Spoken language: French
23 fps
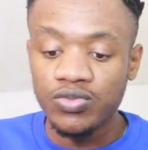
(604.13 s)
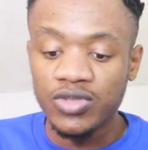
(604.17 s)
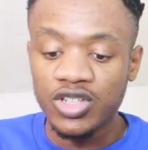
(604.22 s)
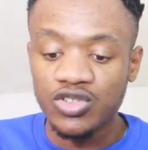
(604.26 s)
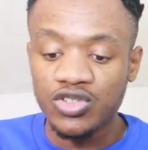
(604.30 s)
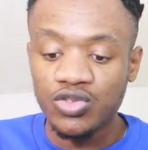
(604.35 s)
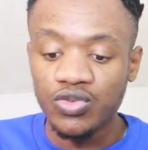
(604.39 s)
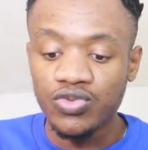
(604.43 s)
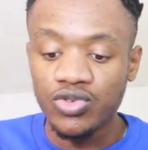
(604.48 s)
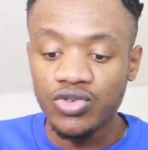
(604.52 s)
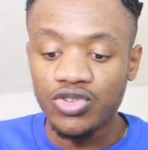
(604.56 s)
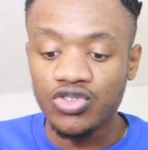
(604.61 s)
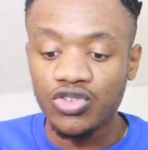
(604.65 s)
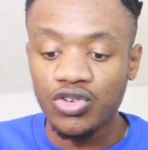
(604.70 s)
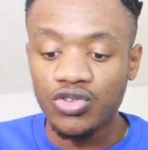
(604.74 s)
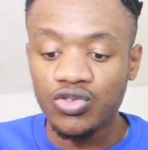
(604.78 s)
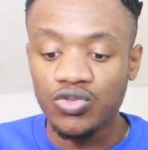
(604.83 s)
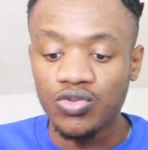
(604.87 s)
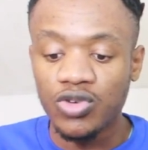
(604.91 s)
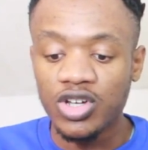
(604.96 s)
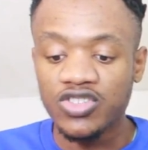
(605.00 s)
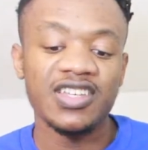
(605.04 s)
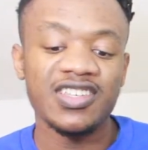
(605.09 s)
Mais je trouve que sur
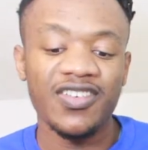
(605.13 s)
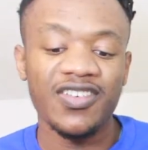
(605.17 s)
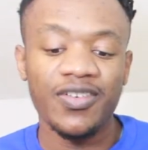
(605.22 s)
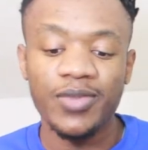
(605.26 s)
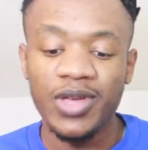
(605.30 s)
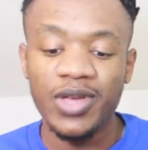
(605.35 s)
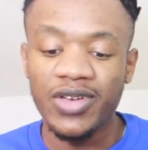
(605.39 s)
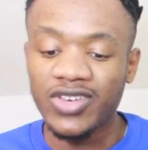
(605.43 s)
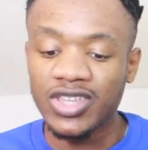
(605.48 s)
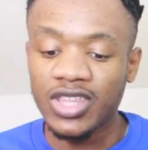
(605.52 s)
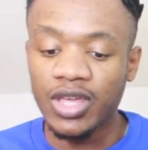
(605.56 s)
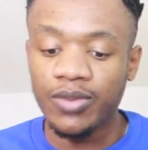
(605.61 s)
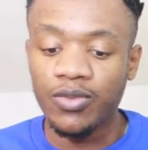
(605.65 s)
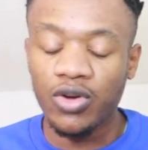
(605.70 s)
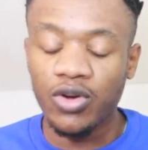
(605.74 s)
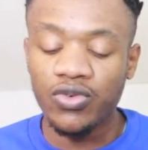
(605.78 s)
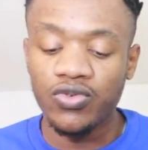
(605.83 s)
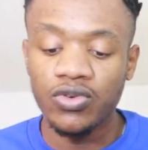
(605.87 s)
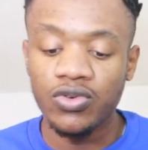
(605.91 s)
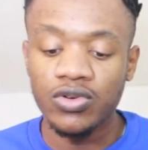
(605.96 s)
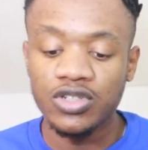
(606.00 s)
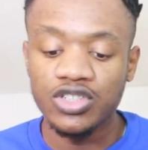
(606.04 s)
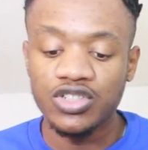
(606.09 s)
toi, ça va bien avec ta
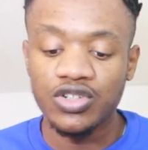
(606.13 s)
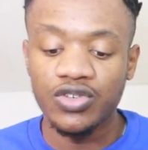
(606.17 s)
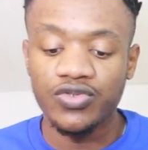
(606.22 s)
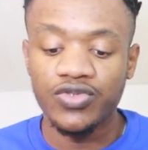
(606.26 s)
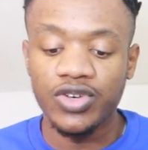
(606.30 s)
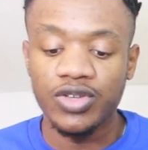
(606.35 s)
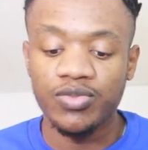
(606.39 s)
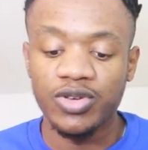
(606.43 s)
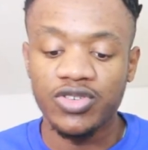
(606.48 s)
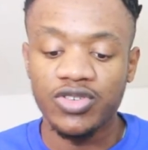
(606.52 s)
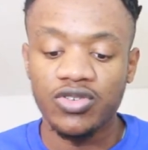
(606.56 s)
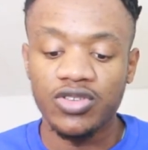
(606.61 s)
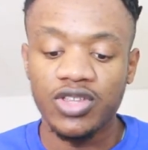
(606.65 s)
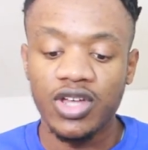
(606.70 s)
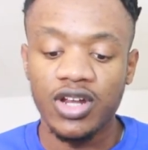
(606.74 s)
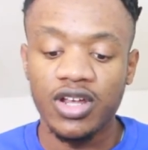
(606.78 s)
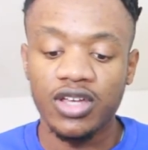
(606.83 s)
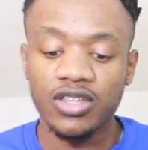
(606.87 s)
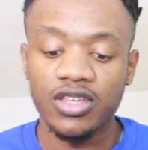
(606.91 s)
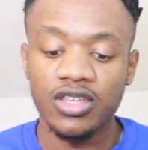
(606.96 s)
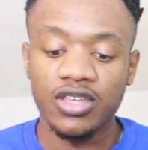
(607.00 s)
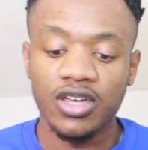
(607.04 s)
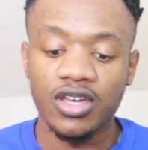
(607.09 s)
morphologie en fait, parce que t'as
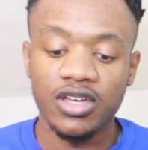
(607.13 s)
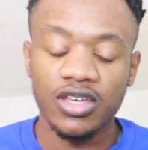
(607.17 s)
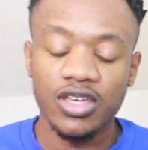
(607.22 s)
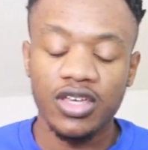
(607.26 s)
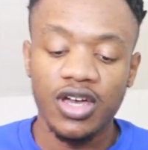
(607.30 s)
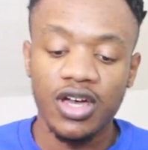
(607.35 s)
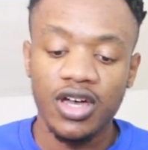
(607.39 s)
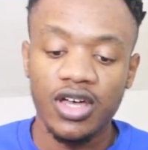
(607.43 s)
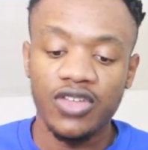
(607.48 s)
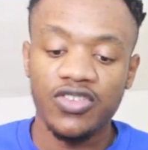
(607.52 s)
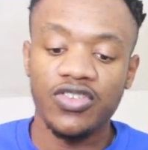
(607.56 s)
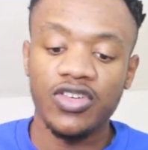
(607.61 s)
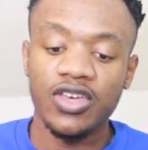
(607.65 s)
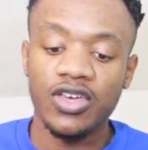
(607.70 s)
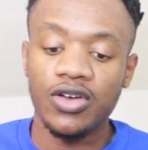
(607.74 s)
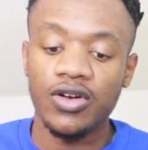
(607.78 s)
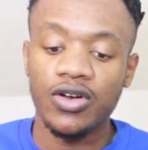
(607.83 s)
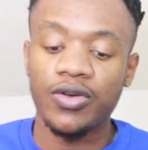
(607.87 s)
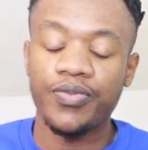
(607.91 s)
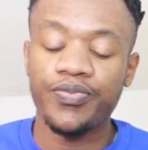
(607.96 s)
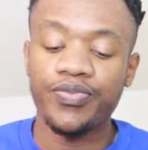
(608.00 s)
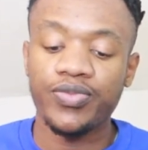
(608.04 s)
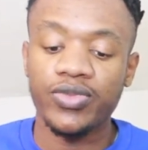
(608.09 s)
l'air d'être un gars assez,
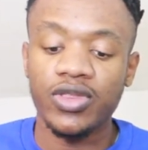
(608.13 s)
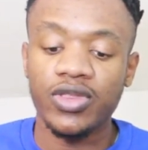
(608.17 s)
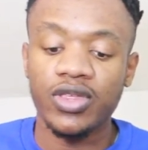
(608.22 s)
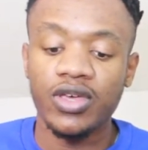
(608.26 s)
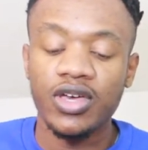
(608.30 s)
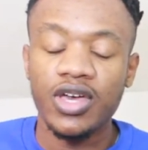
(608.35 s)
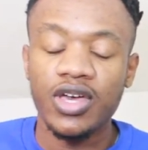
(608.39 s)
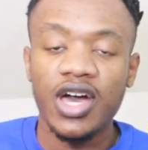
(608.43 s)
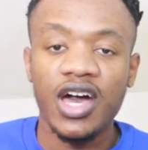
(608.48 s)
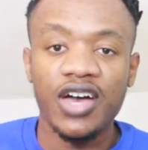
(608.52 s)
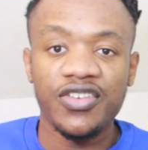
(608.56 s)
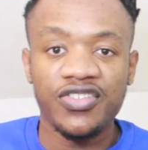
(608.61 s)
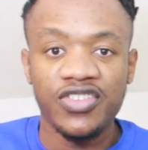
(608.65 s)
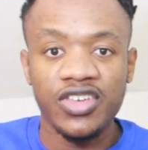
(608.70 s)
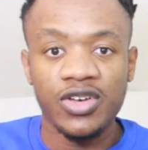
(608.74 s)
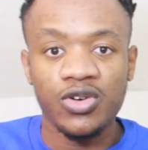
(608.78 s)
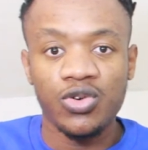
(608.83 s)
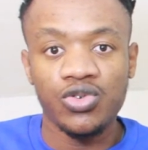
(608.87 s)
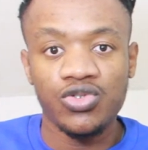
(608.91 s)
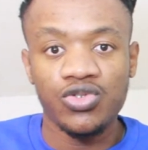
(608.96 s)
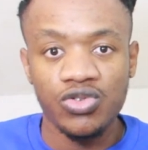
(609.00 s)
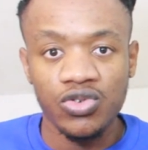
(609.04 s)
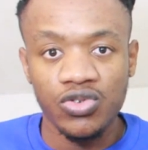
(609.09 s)
euh, assez
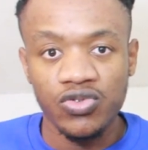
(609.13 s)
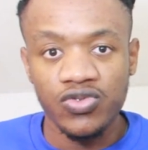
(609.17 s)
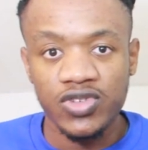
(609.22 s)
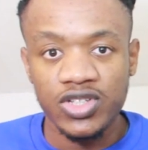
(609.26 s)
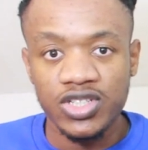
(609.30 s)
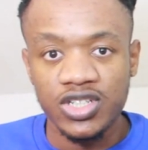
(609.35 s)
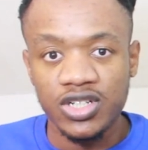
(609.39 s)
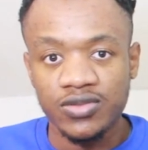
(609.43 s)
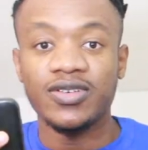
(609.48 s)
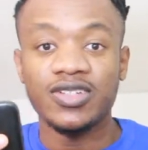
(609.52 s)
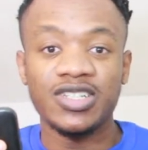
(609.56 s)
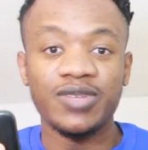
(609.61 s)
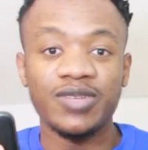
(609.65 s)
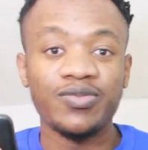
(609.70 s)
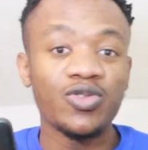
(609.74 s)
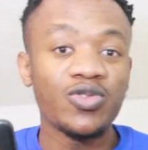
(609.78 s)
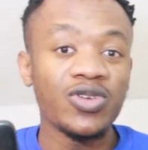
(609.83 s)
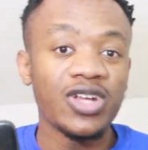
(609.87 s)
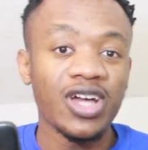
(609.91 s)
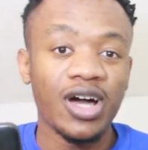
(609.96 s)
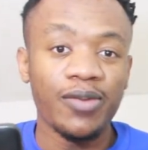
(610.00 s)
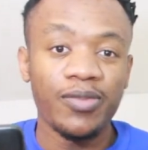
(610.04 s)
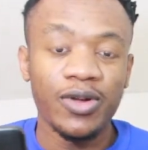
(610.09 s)
costaud, on va dire. J'aime
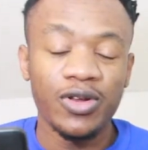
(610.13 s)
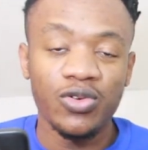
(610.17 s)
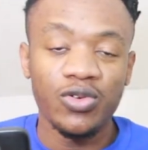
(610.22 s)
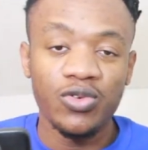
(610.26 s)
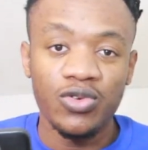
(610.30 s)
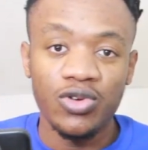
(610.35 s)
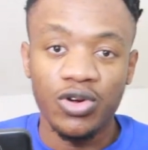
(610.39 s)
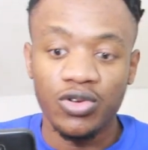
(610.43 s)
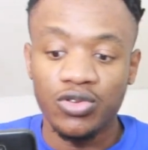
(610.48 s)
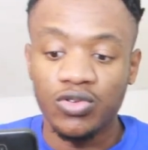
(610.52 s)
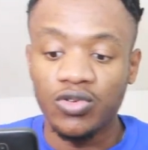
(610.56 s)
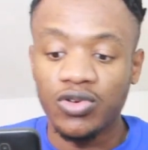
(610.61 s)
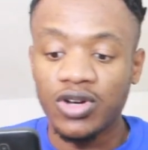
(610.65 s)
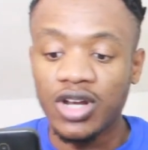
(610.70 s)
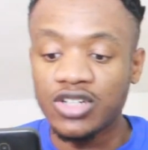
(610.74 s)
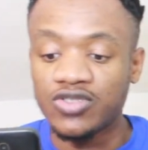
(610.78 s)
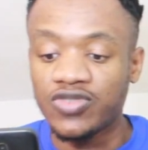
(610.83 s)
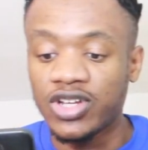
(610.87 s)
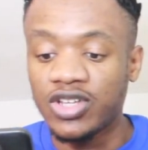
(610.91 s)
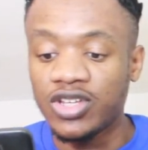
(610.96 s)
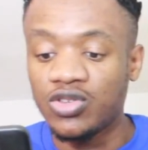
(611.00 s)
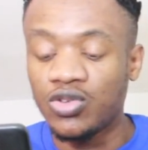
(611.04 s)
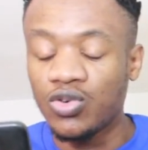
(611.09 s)
beaucoup les rappels de couleurs, donc là,
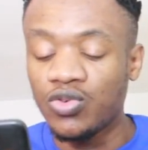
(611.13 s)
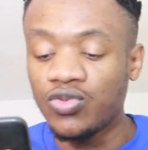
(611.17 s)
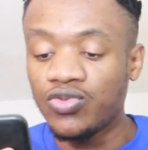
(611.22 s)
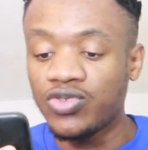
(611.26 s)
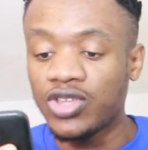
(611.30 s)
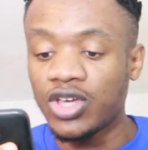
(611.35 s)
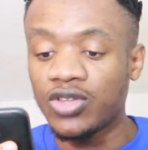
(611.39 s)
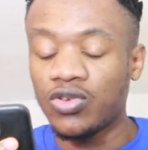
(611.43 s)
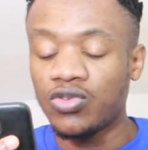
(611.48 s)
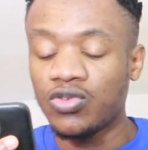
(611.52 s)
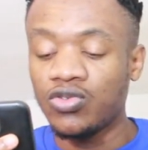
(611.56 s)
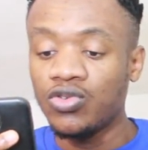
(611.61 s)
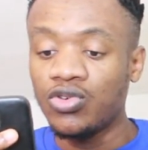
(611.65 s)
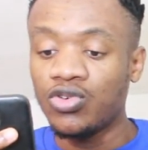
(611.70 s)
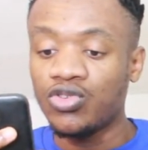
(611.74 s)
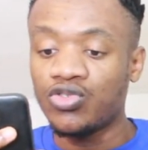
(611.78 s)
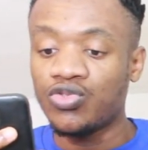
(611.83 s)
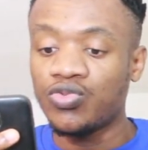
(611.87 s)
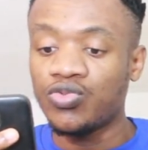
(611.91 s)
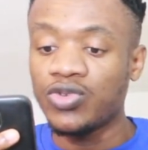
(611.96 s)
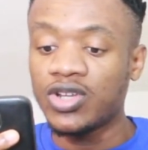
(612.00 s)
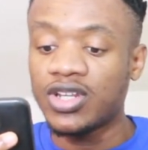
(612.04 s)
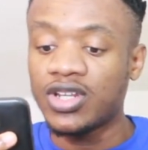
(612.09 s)
je valide de ouf ta tenue, le
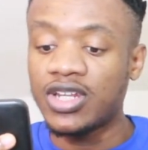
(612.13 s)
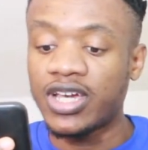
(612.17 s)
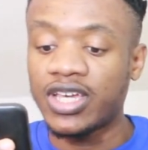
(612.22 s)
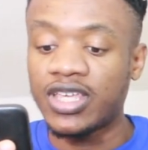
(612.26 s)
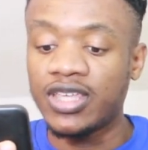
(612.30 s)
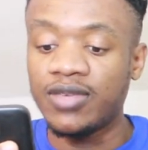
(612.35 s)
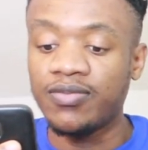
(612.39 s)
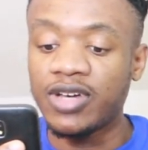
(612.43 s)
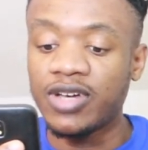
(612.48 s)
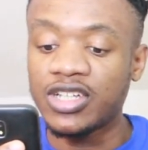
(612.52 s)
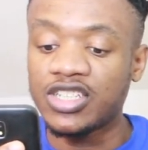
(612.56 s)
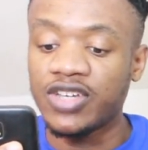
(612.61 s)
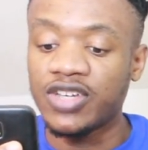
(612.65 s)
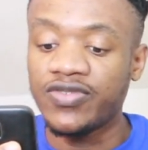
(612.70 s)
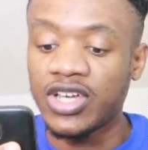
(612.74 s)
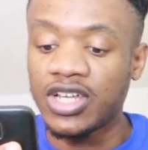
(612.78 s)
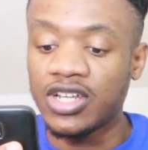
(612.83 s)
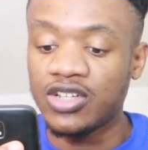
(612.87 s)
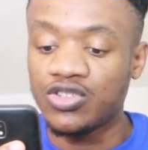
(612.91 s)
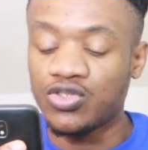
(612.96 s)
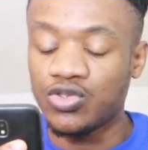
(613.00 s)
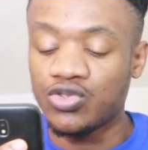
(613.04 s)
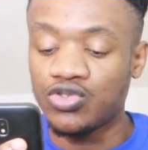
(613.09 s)
sweat là qui match
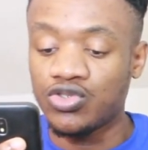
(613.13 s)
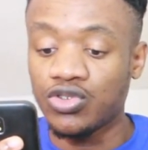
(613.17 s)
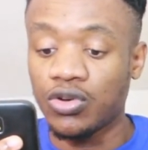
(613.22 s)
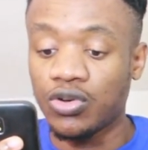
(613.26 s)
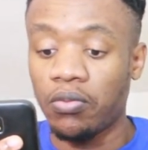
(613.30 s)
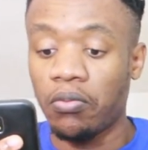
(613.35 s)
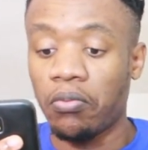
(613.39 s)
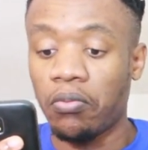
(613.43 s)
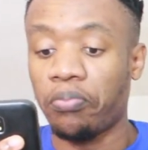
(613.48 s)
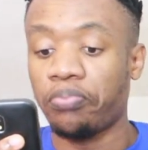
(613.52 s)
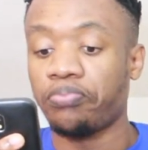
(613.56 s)
avec les chaussures.